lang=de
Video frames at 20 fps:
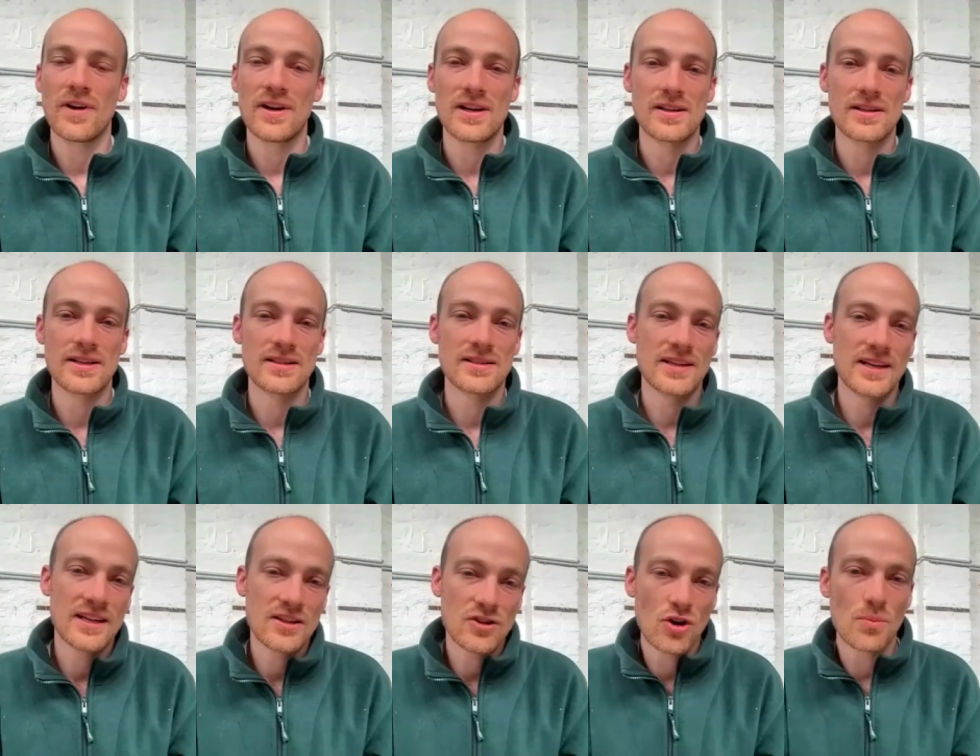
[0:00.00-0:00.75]
weil das
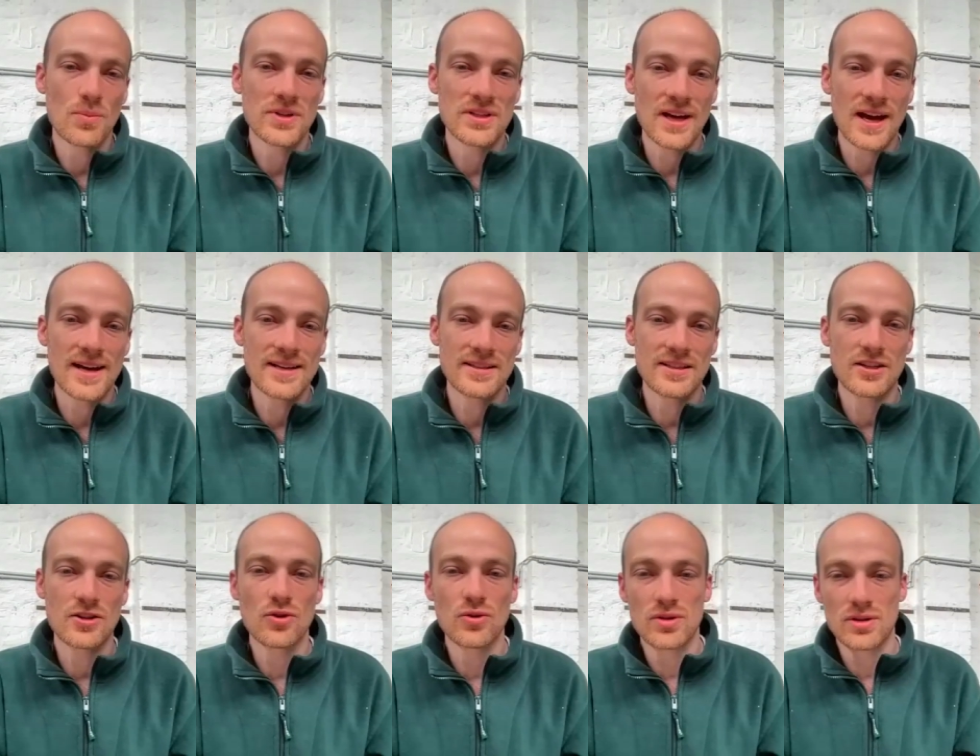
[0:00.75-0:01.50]
geht noch mit
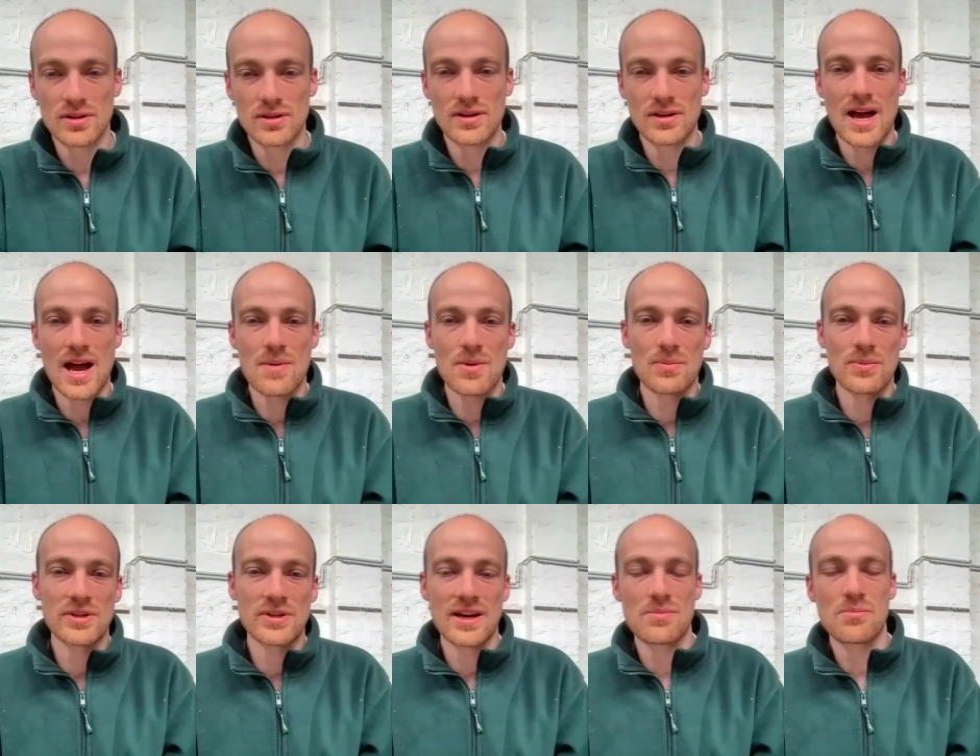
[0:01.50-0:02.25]
30 Kunden,
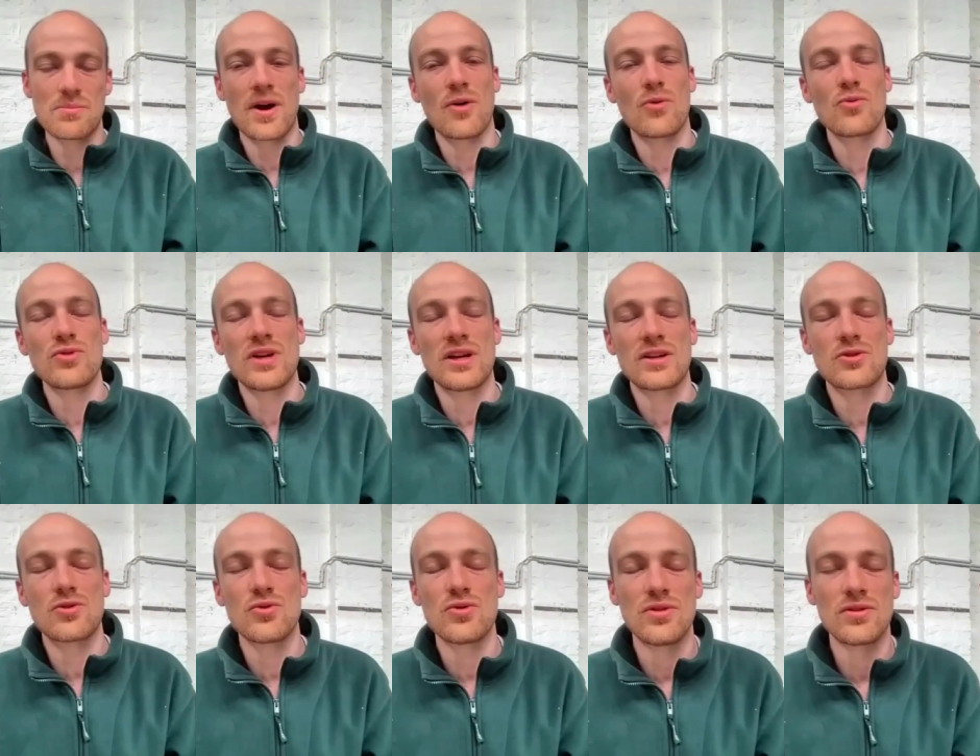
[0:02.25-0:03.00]
aber mit ein paar
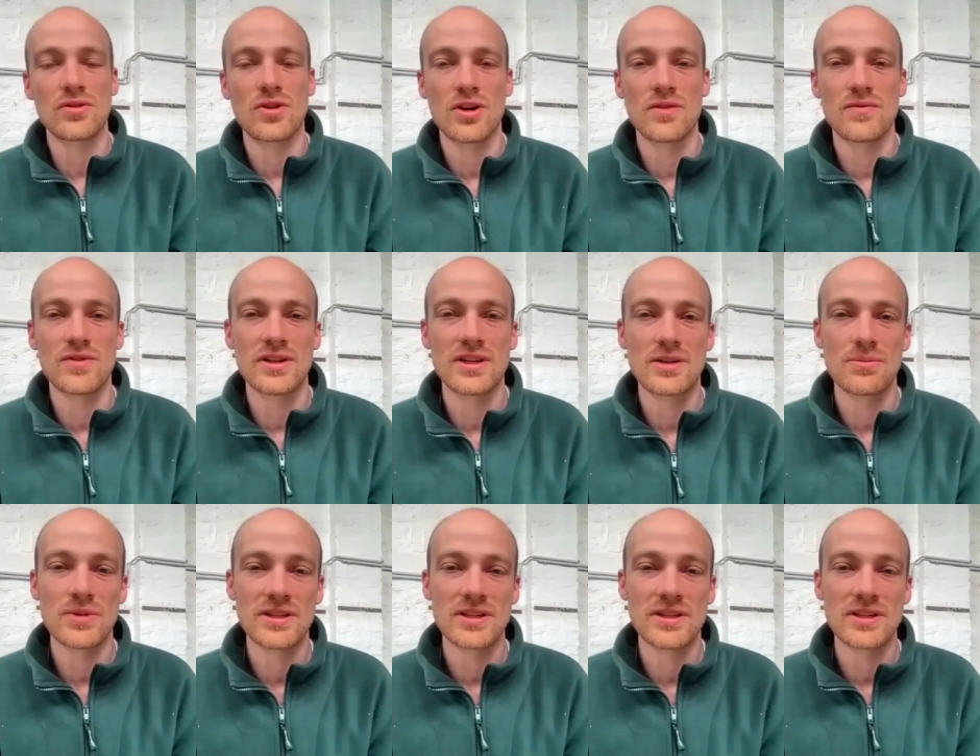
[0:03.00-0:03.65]
hundert Kunden können wir nicht